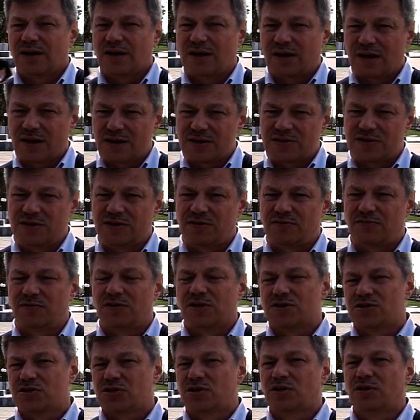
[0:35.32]
каждый
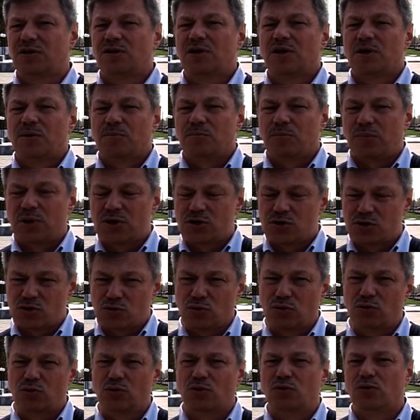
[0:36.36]
вложил
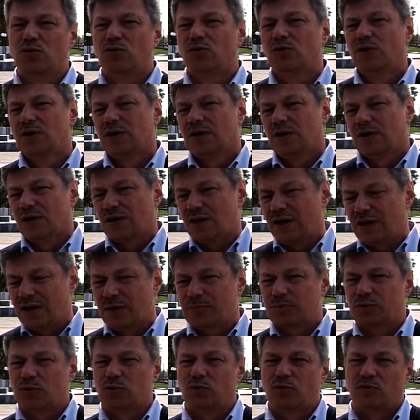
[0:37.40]
большую
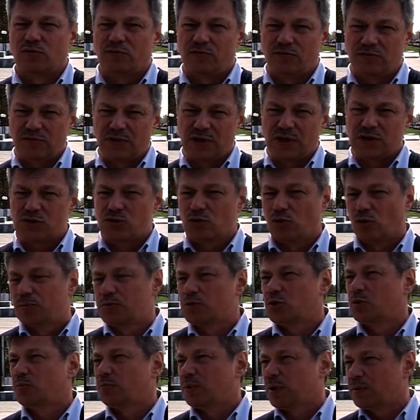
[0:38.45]
лепту в нашу
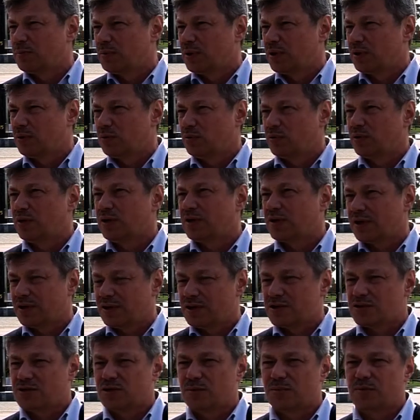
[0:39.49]
общую победу. И,
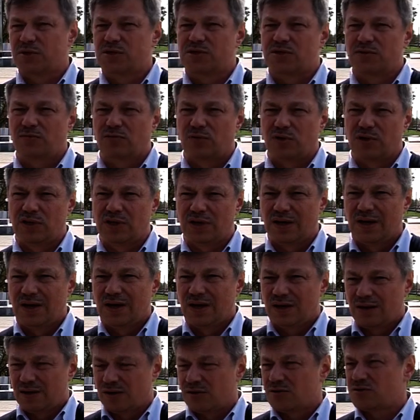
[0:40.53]
конечно, мы сегодня
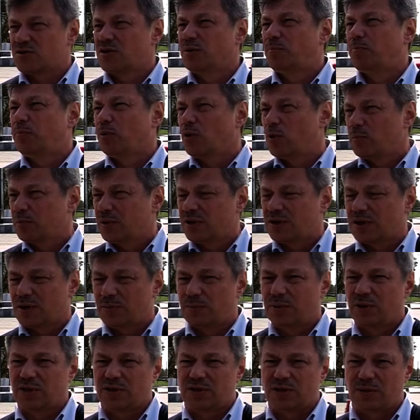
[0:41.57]
должны помнить
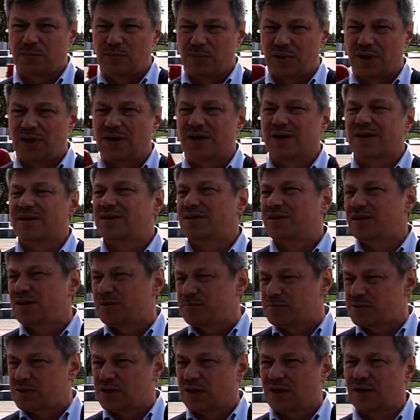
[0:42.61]
об этом. Мы
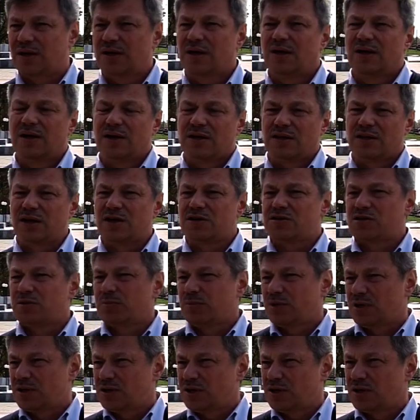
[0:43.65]
гордимся
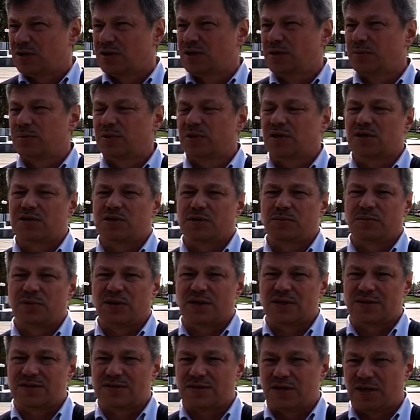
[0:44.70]
нашими дедами, нашими
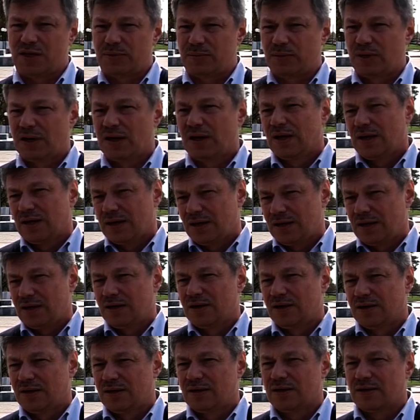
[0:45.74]
отцами.
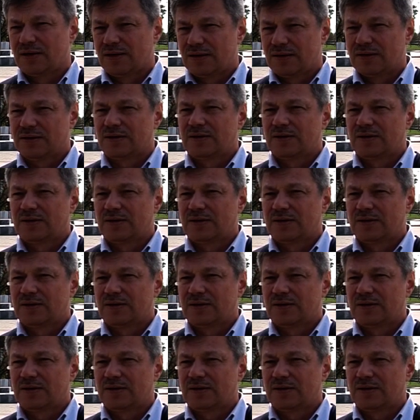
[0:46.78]
И,